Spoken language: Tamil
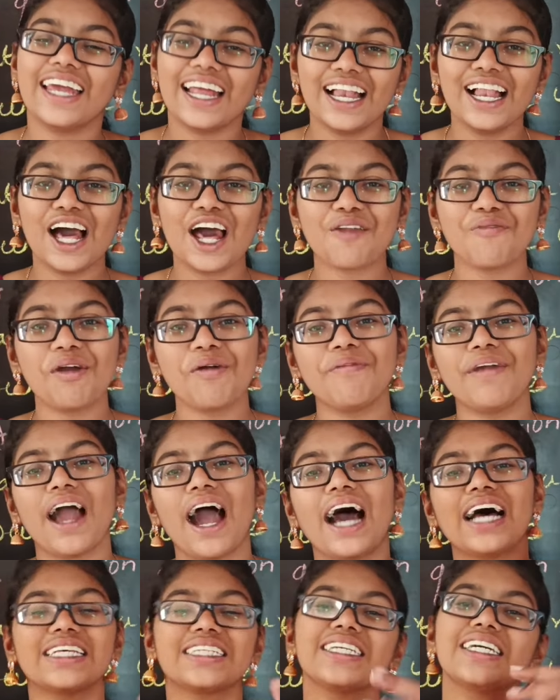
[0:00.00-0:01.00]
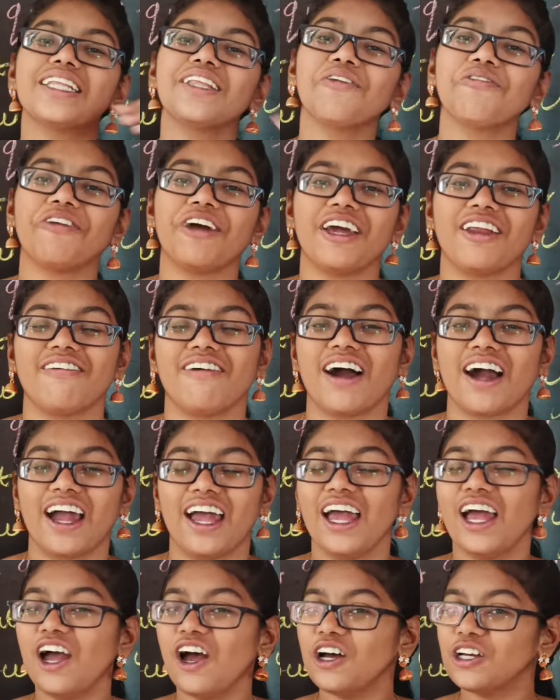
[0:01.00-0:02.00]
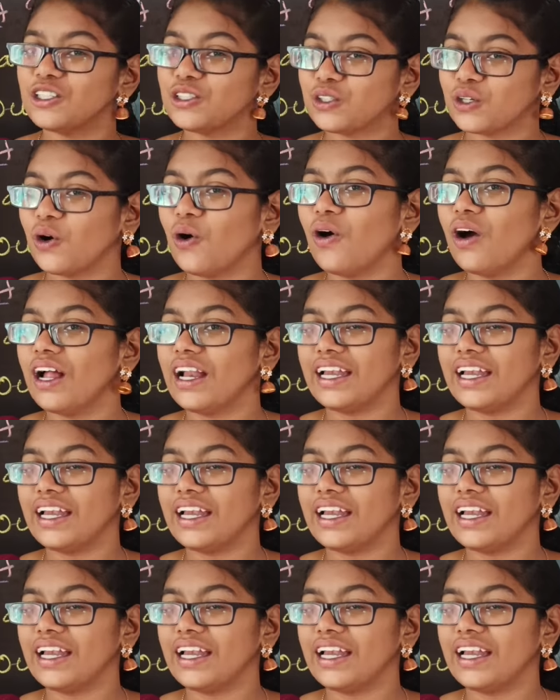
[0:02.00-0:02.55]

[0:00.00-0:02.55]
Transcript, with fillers: எல்லாருமே அப்படி அசந்து போயிடுவாங்க ஸோ